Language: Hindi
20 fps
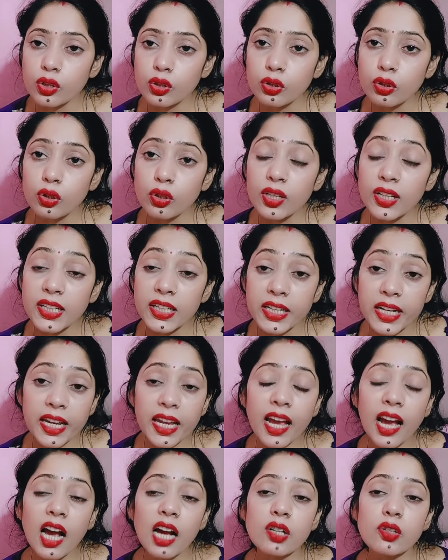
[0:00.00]
तो
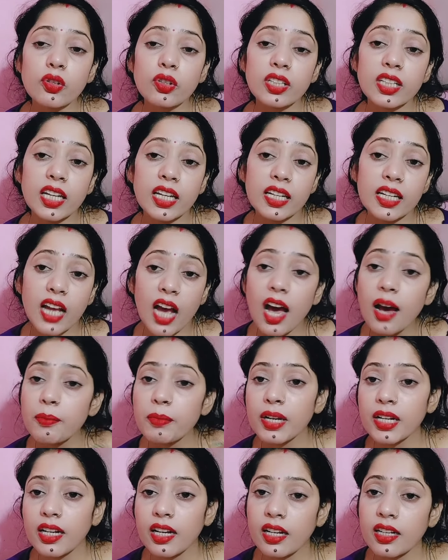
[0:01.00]
नेहा को ये नाम
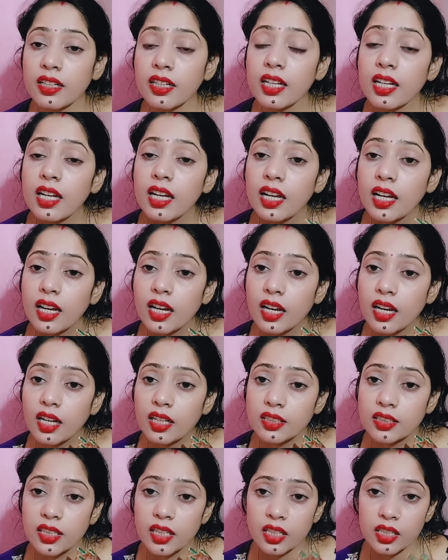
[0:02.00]
अगर आ,
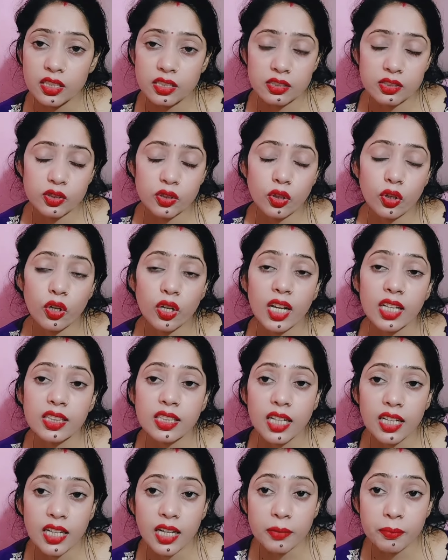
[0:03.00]
ये
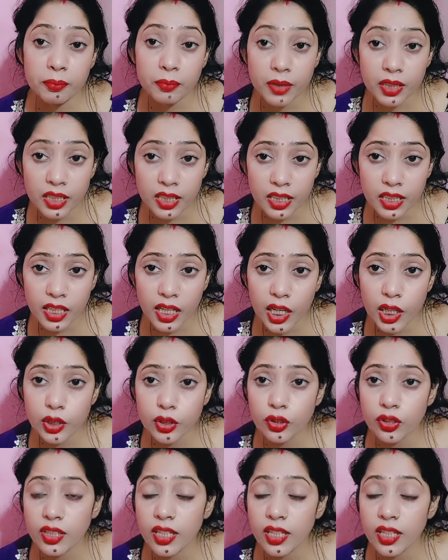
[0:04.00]
शोहरत अगर मिली है तो